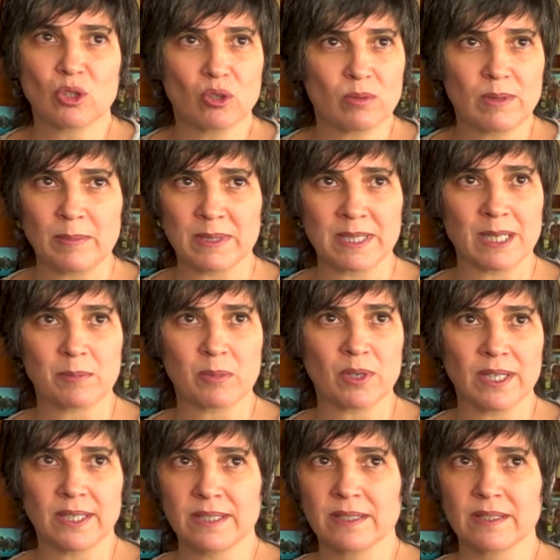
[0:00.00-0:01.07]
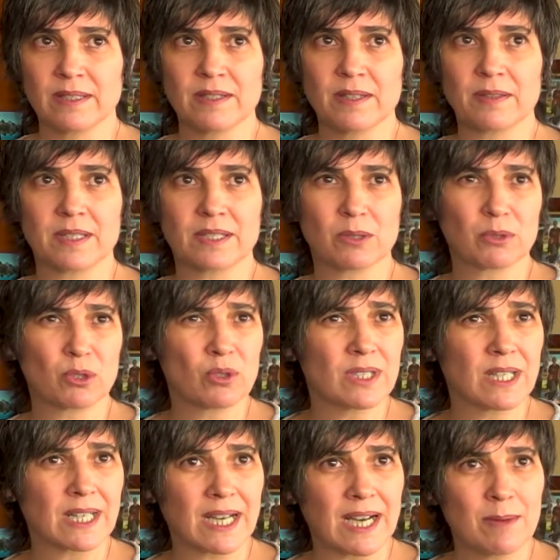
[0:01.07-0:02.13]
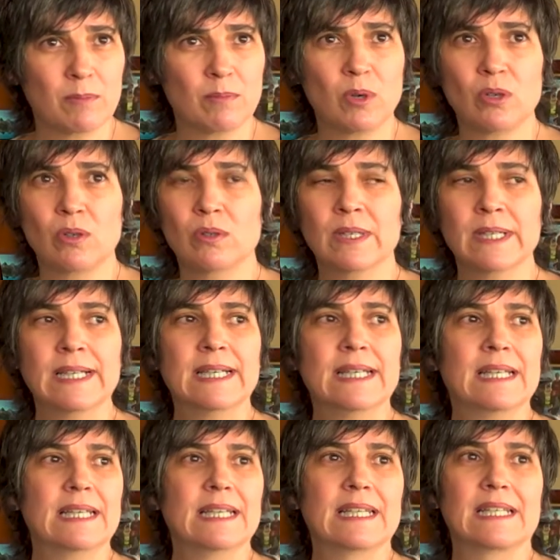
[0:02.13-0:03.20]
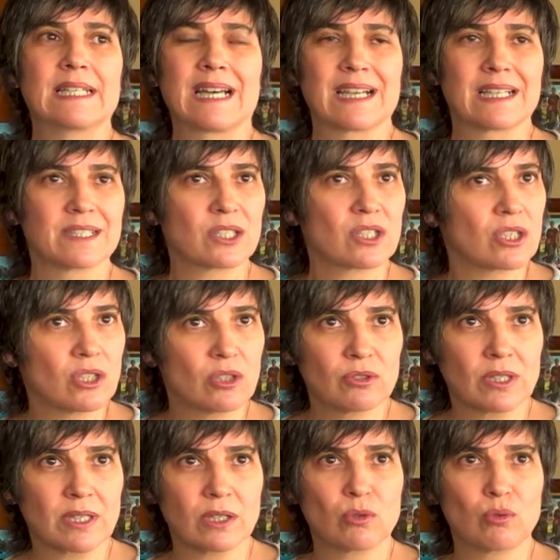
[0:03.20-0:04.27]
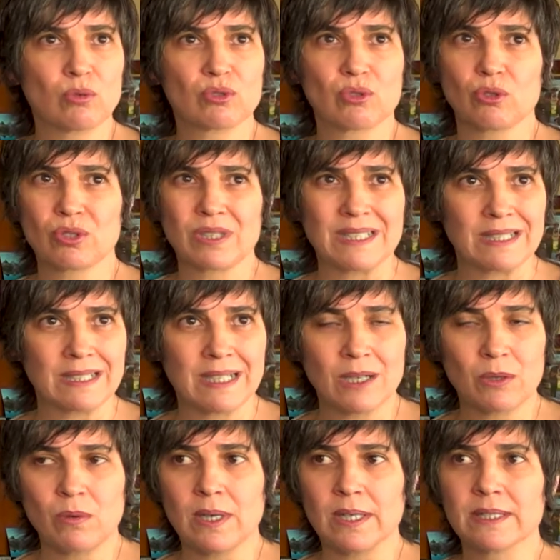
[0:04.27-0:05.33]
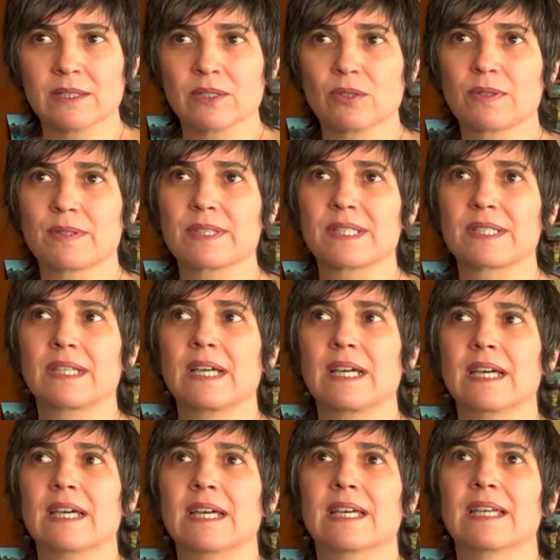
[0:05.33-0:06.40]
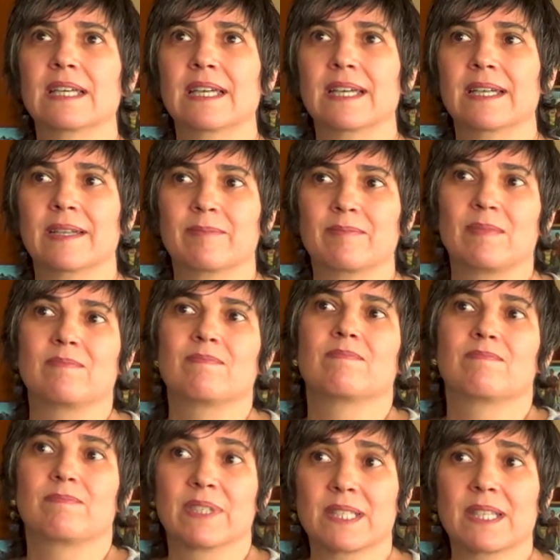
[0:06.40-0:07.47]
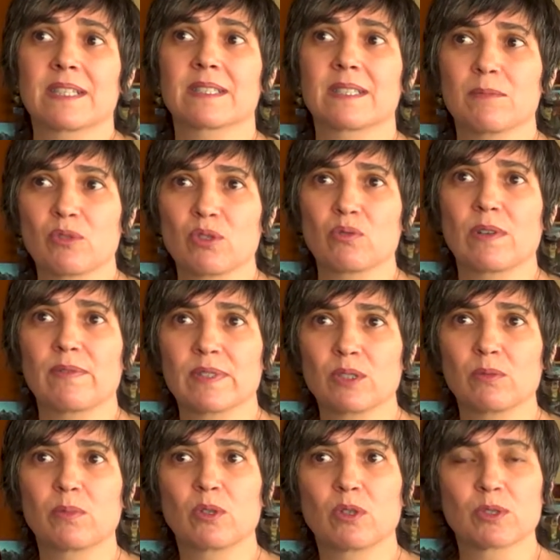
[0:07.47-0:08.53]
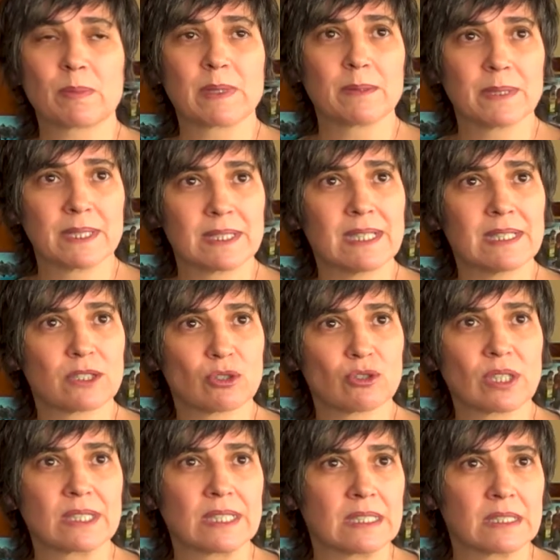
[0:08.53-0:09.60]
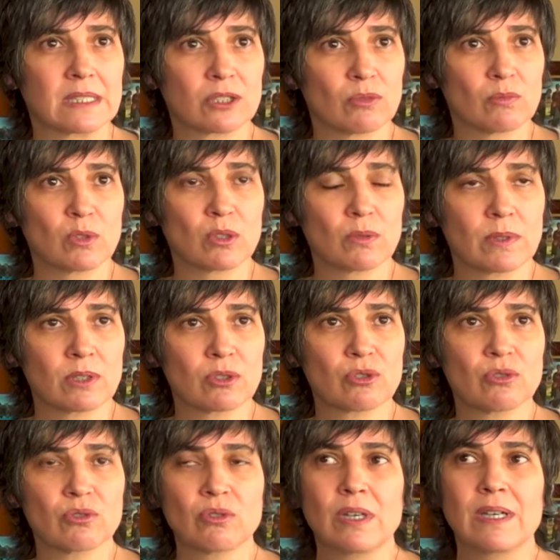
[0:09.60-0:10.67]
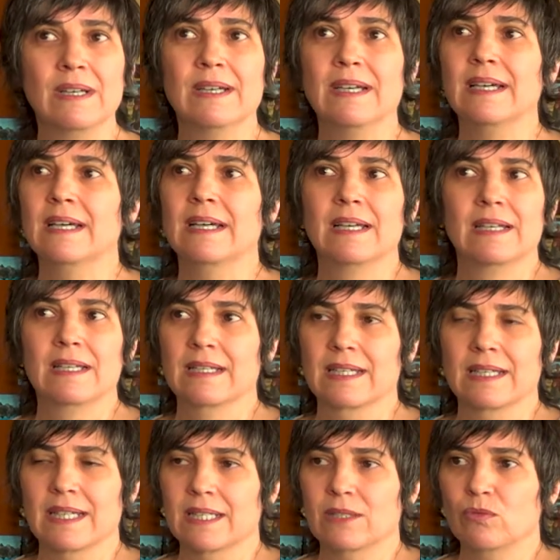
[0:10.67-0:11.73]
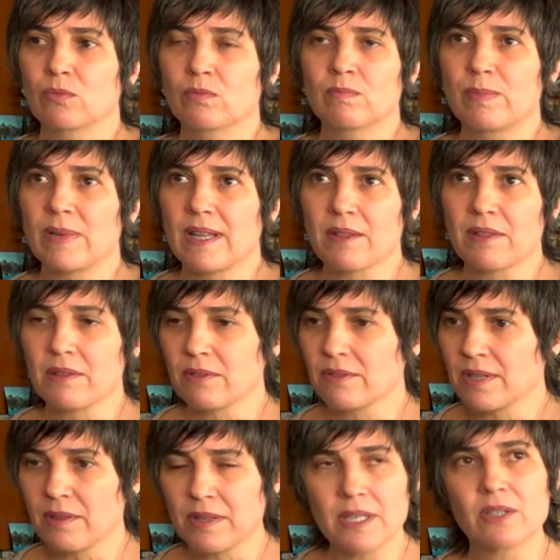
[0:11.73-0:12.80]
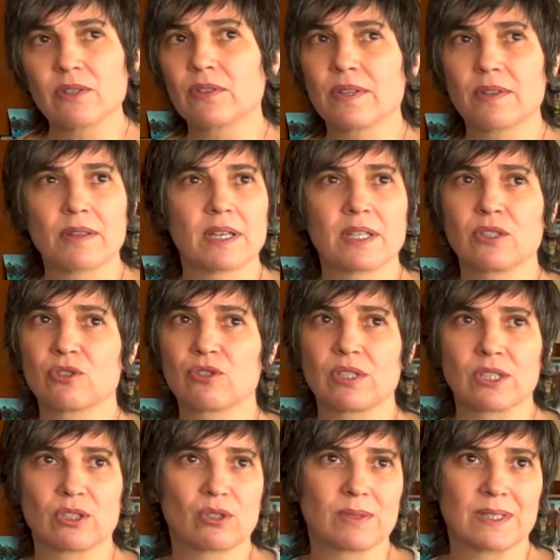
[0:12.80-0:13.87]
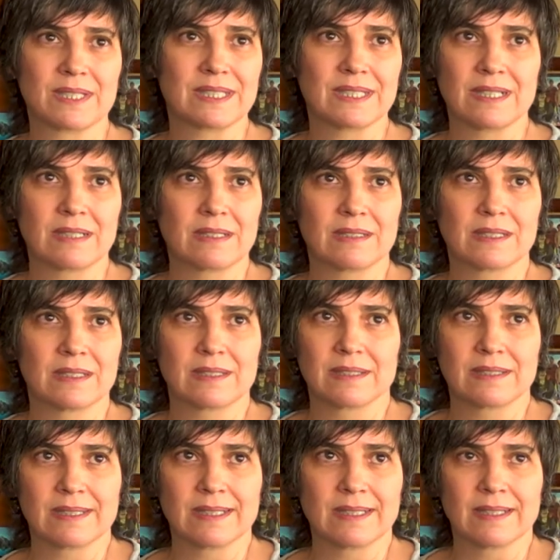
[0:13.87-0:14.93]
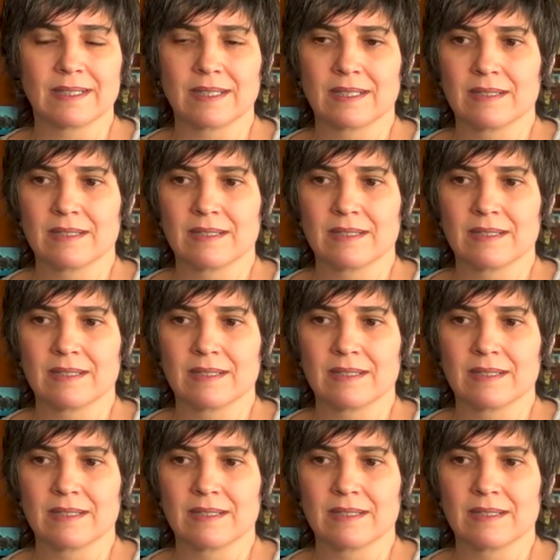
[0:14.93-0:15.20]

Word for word: todo va a pasar por ahí, es decir, sobre todo en el campo, en la gestión de recursos, en el agua. Entonces, eh, pese a que estamos en una fase un poco experimental, estos satélites son muy novedosos, en un plazo de 5 o 10 años esto va a ser eh,